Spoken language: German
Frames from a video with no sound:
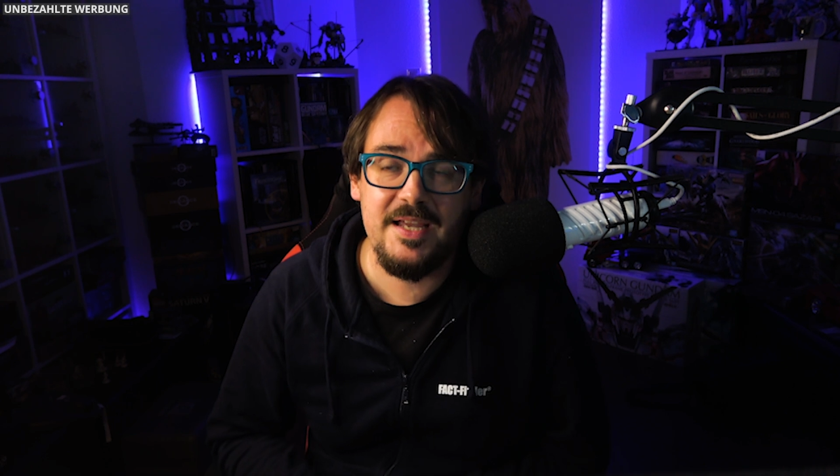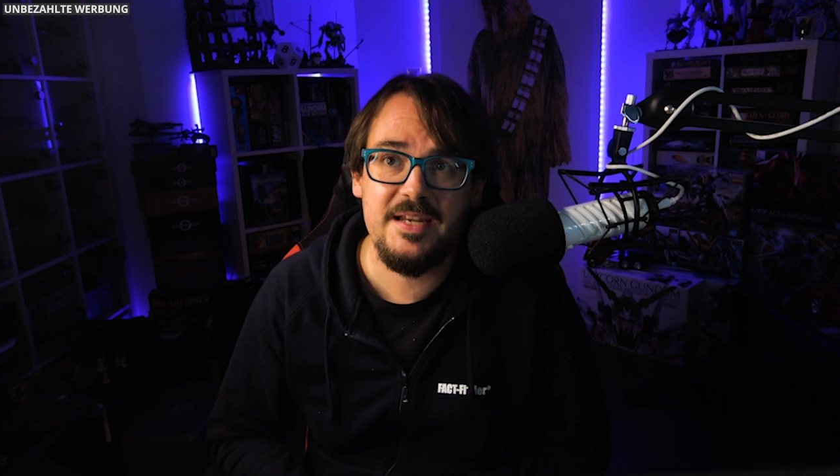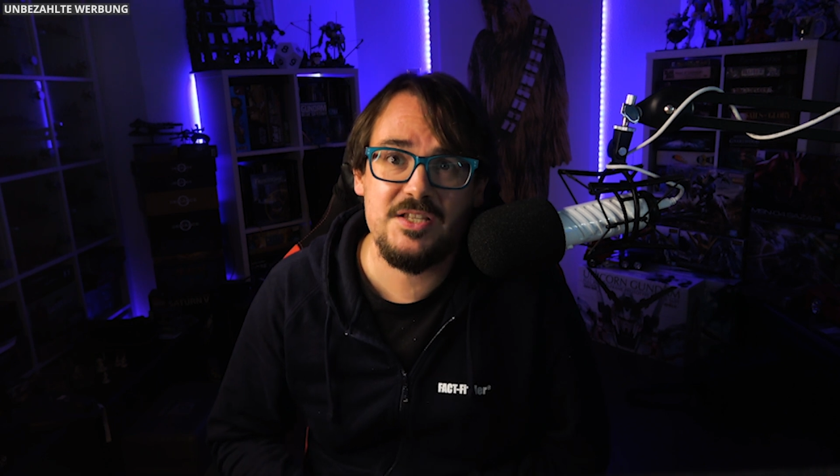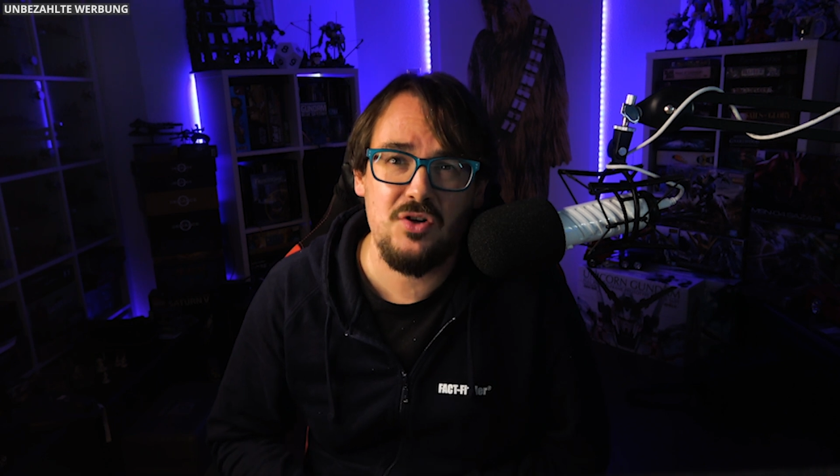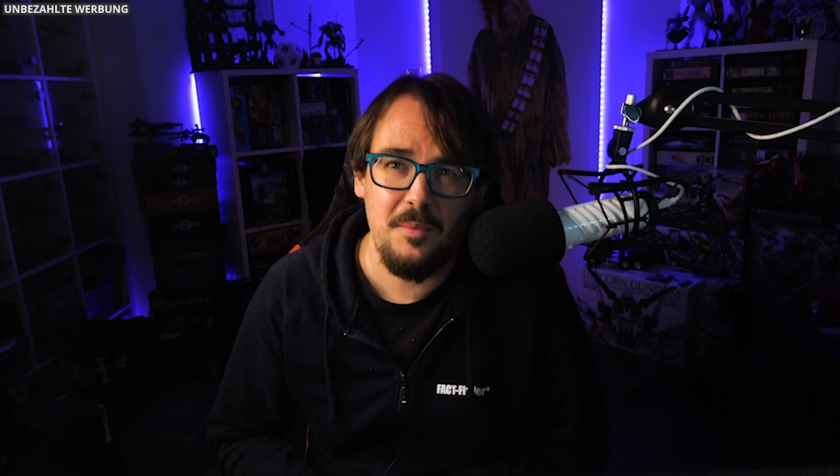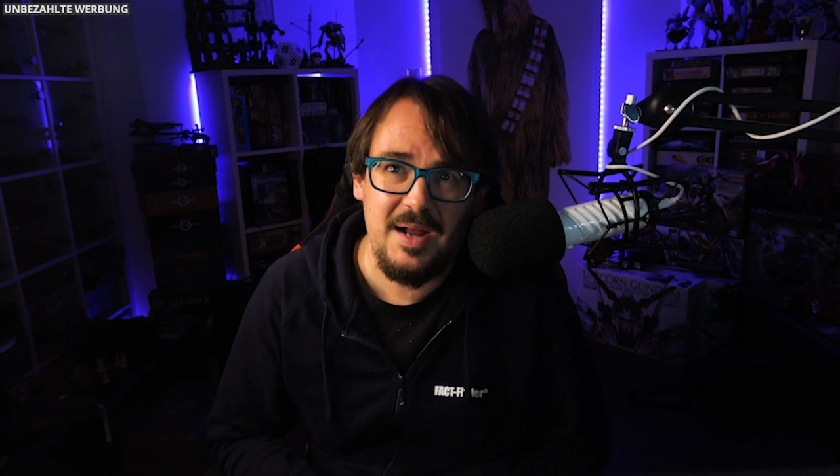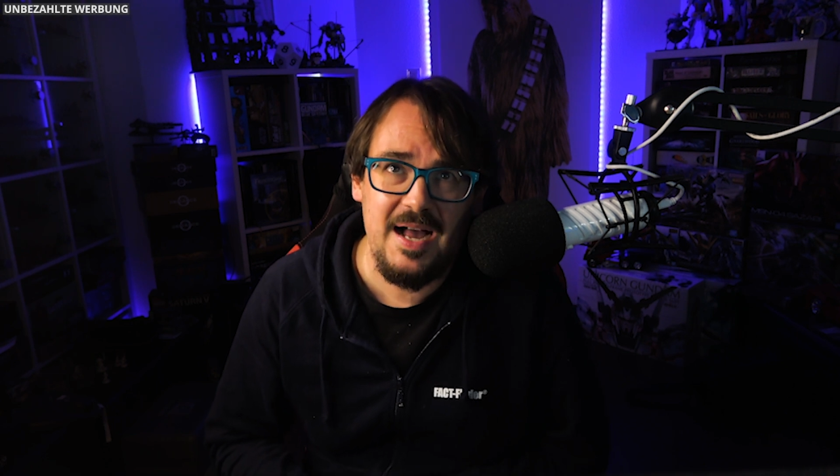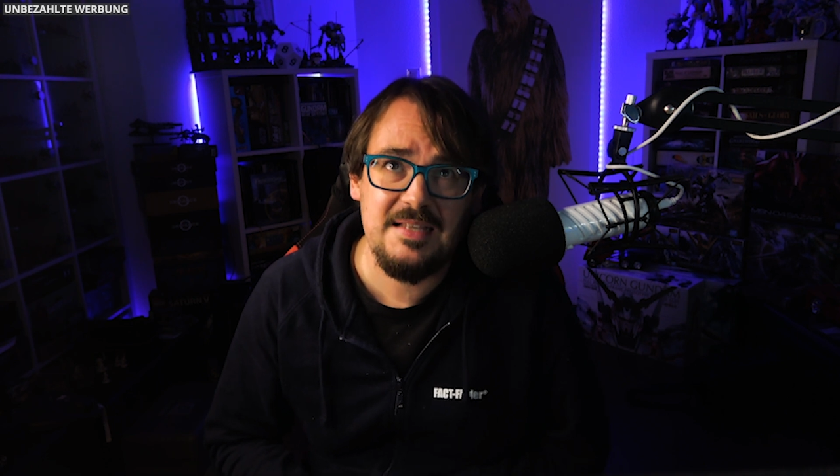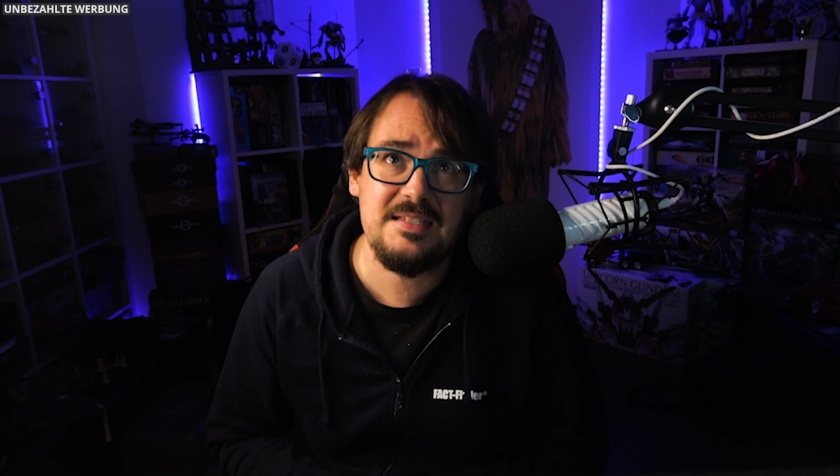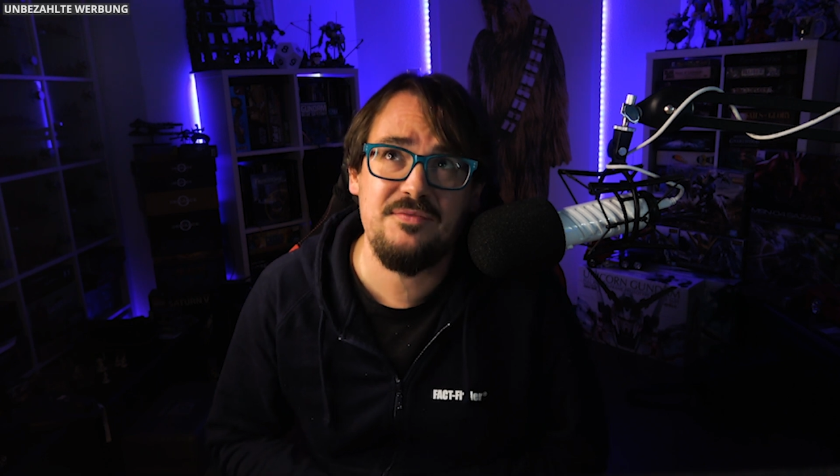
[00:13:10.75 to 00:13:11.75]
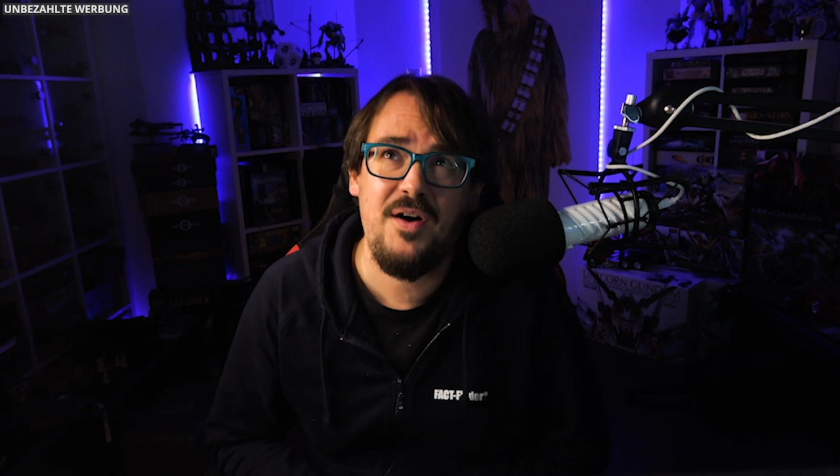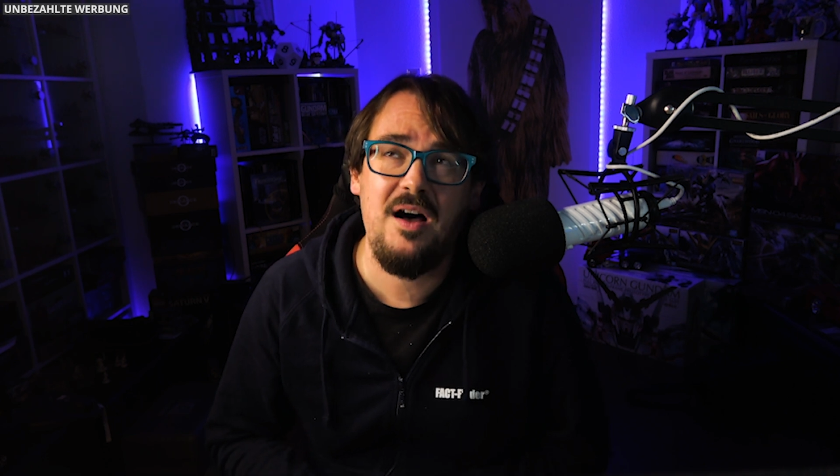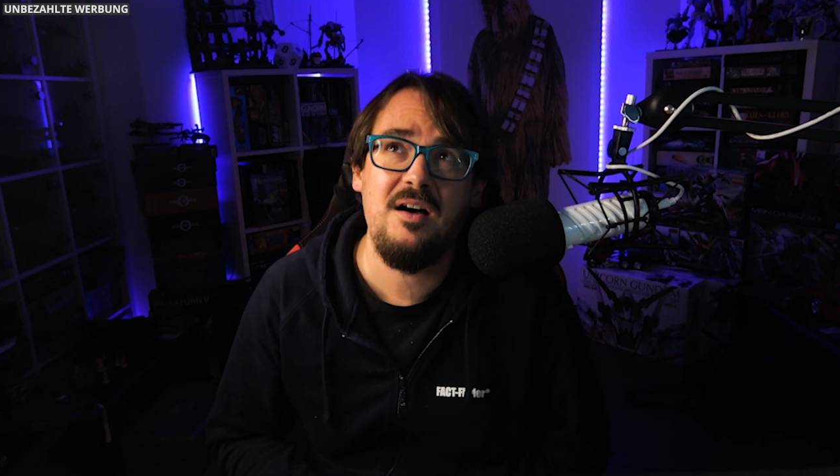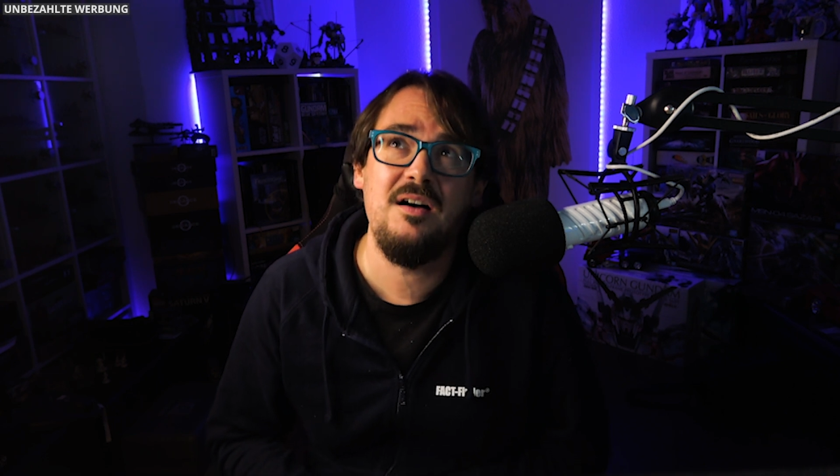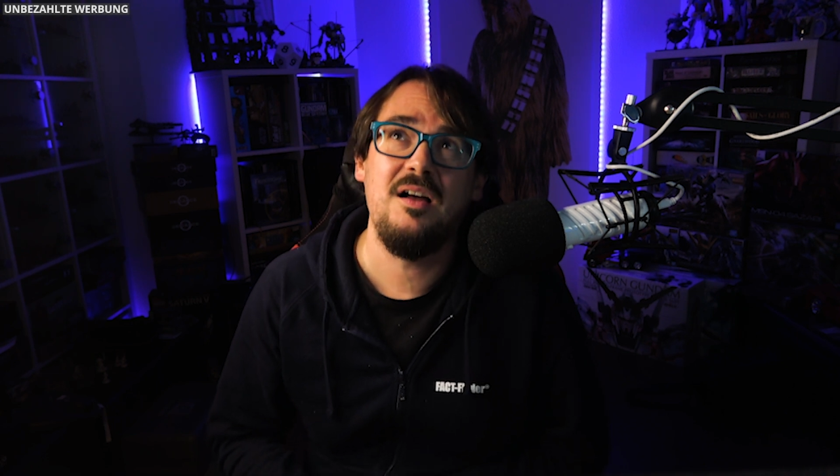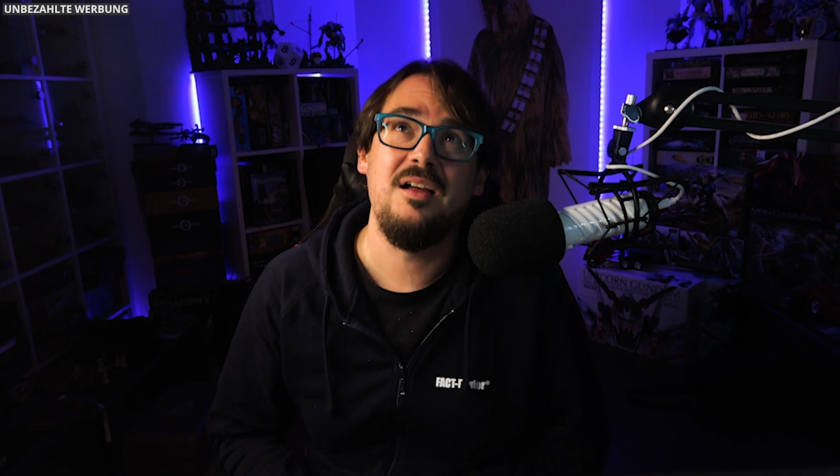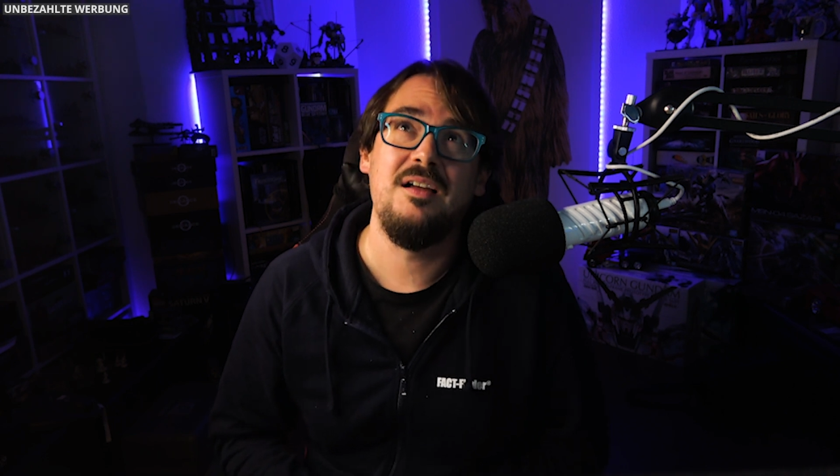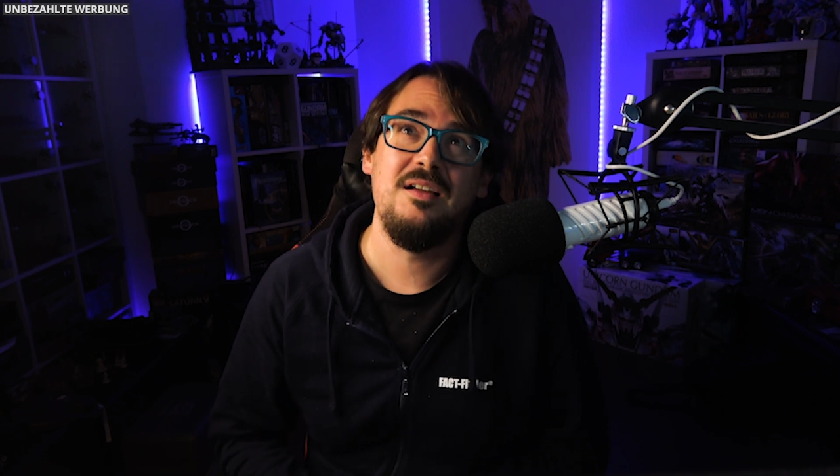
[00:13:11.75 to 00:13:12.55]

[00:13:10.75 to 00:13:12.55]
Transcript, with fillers: gegen die Stormcasts war